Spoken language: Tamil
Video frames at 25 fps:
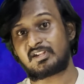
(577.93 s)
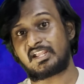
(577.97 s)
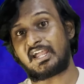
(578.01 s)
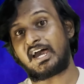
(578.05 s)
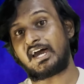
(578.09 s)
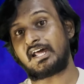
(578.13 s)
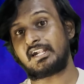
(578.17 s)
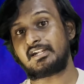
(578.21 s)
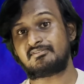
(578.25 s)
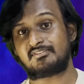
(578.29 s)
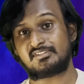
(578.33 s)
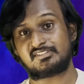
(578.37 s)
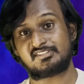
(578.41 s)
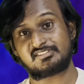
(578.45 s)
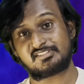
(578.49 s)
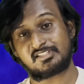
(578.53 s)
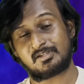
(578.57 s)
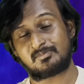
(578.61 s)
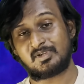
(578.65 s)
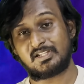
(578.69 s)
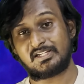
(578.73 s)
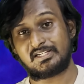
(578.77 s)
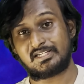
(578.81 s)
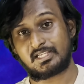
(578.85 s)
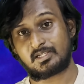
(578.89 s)
ஆர் டிஃபன்
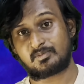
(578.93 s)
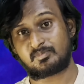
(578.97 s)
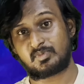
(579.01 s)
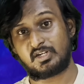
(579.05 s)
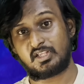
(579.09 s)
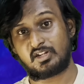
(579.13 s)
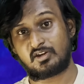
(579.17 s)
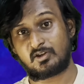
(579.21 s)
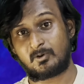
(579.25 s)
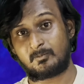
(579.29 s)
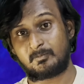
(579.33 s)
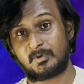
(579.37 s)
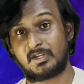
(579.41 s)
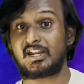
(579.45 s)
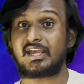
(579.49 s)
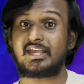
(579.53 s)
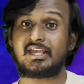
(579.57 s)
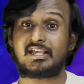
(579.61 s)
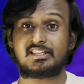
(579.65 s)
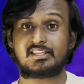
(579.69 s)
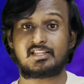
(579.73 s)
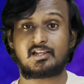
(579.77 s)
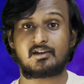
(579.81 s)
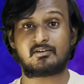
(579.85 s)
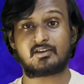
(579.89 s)
சிஸ்டமில் இன்டெக்ட் பண்ணியிருக்கோம் அப்படின்னா
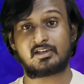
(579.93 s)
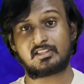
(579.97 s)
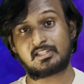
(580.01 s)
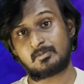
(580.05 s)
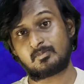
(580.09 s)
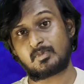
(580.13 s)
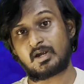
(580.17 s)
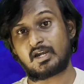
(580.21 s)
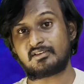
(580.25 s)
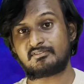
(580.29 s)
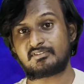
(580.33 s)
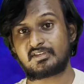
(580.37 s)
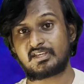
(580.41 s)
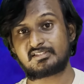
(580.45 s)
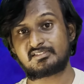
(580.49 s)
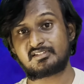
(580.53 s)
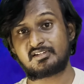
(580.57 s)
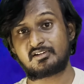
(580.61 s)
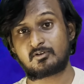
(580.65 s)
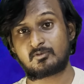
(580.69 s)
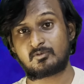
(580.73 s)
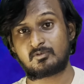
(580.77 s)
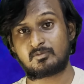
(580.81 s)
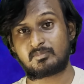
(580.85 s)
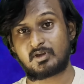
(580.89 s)
எந்த அளவுக்கு அதில் மாடிஃபிகேஷன்
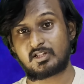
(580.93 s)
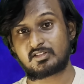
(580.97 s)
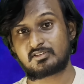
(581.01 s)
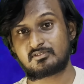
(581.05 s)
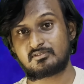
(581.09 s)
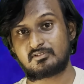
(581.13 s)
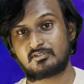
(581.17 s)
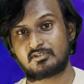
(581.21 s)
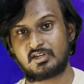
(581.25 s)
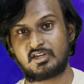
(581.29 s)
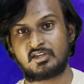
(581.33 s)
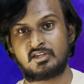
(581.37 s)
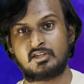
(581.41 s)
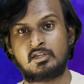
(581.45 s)
இருக்குன்னு பார்த்துக்கோங்க